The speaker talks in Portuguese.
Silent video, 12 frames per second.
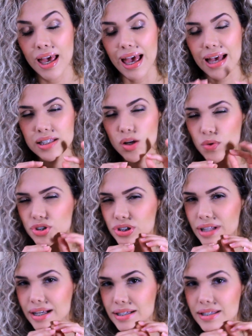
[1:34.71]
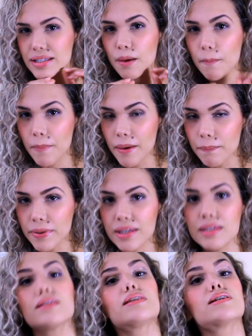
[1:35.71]
Essa quantidadezinha bem
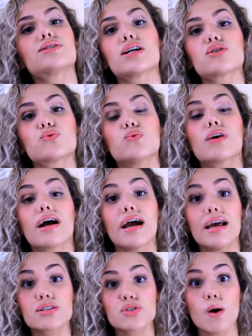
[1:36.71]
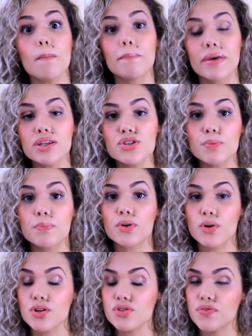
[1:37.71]
pequenininha de açúcar é somente para o
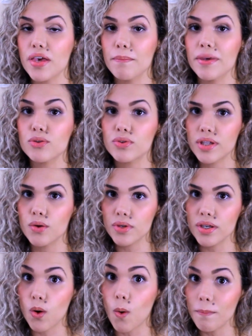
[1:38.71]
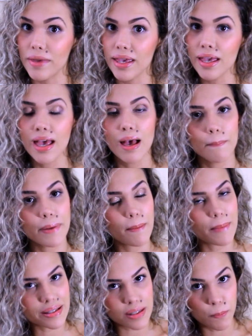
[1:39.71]
nosso fermento ter o que comer para a
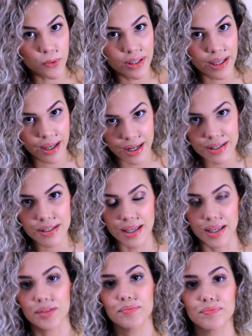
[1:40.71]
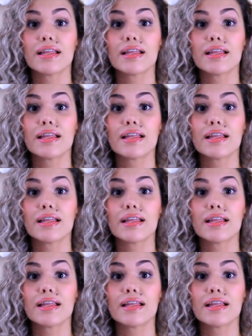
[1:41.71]
massa poder crescer.